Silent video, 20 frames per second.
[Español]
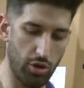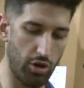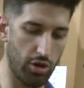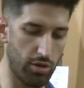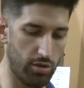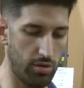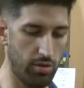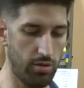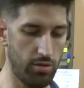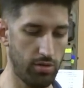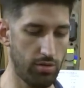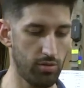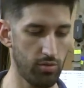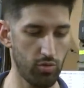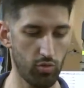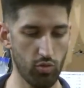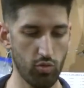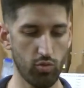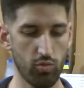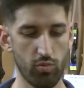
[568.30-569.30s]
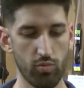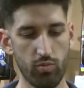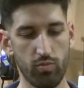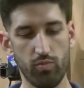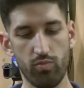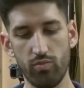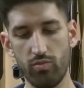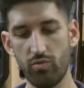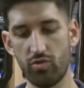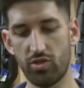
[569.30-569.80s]
con
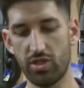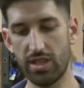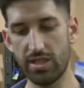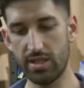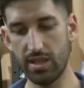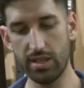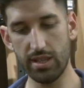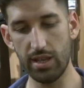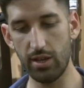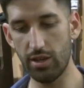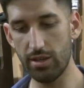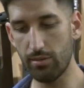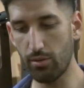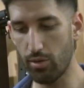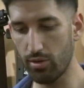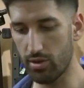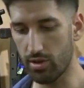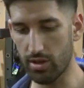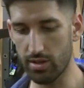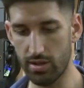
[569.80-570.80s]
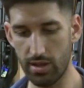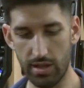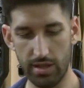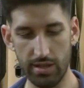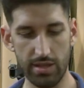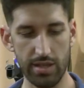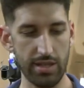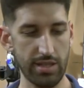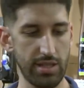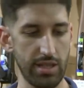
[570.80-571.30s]
un CZ, lo habíamos visto recién en
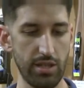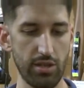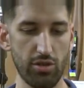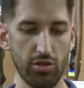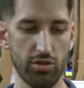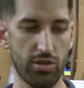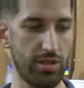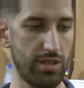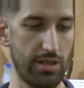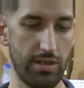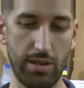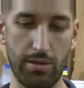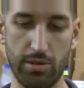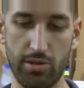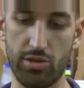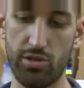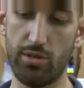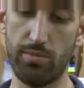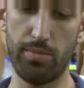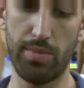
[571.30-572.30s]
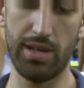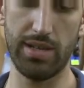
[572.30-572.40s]
300, está en una versión